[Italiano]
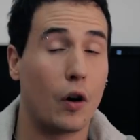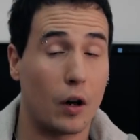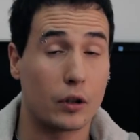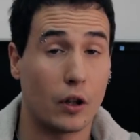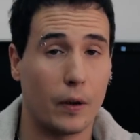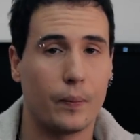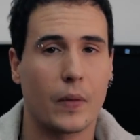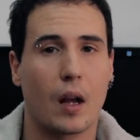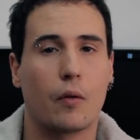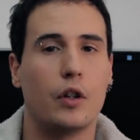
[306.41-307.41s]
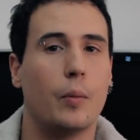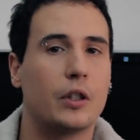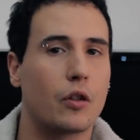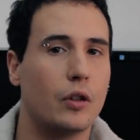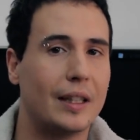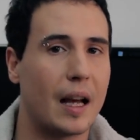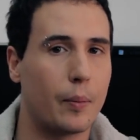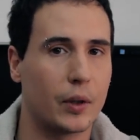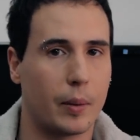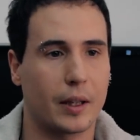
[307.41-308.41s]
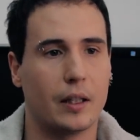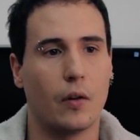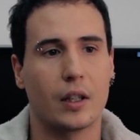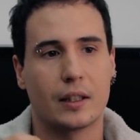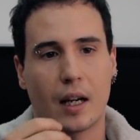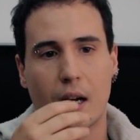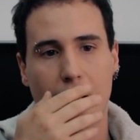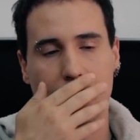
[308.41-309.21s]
Ora lo so, quindi ho bisogno di tempo da parte vostra,